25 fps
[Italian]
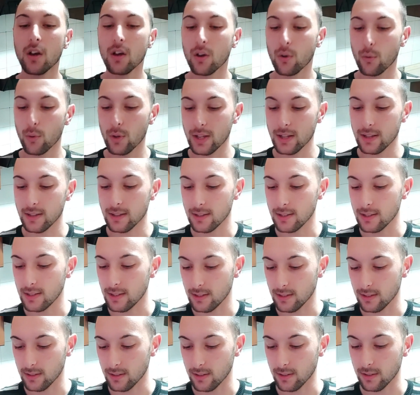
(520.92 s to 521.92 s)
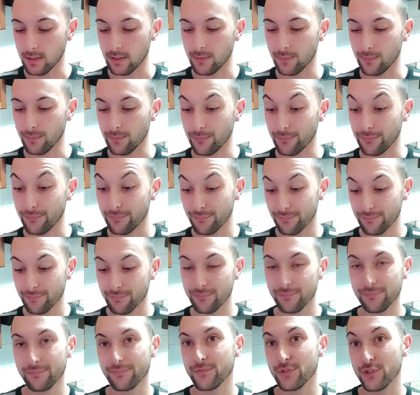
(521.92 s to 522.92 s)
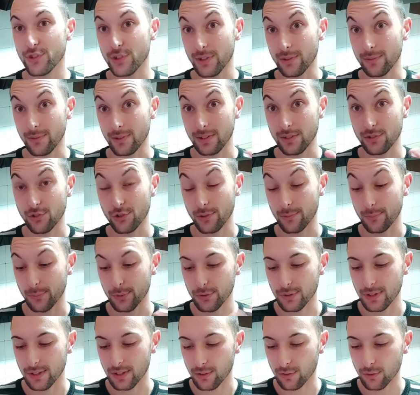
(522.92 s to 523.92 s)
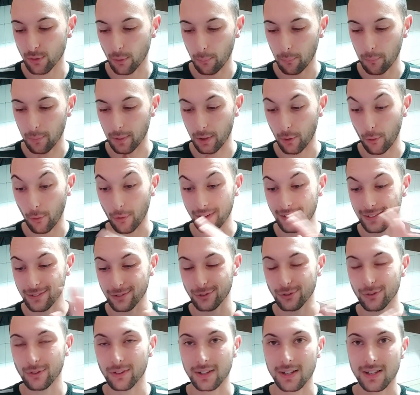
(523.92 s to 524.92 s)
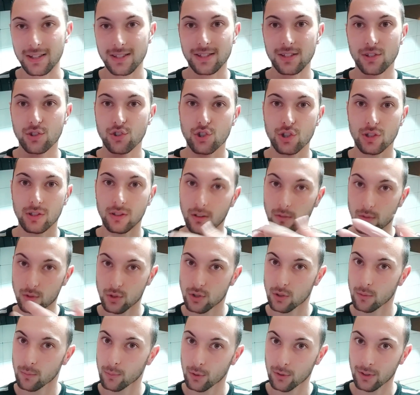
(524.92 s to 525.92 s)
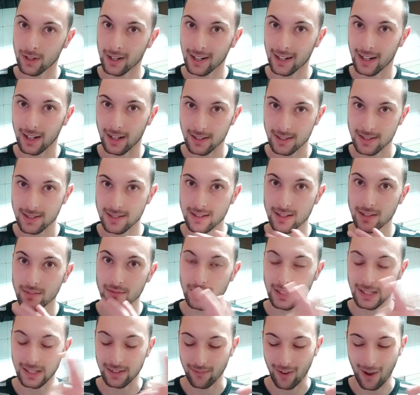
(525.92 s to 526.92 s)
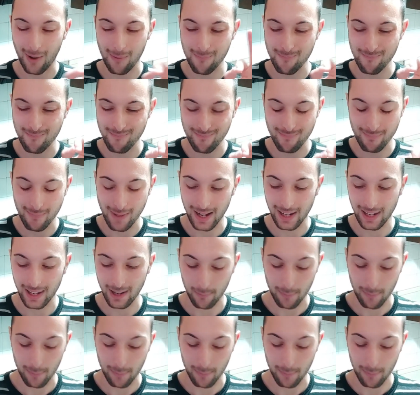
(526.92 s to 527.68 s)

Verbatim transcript: Quindi eh, c'è il mio dito, però in teoria se ci davo sopra una glassa veniva bella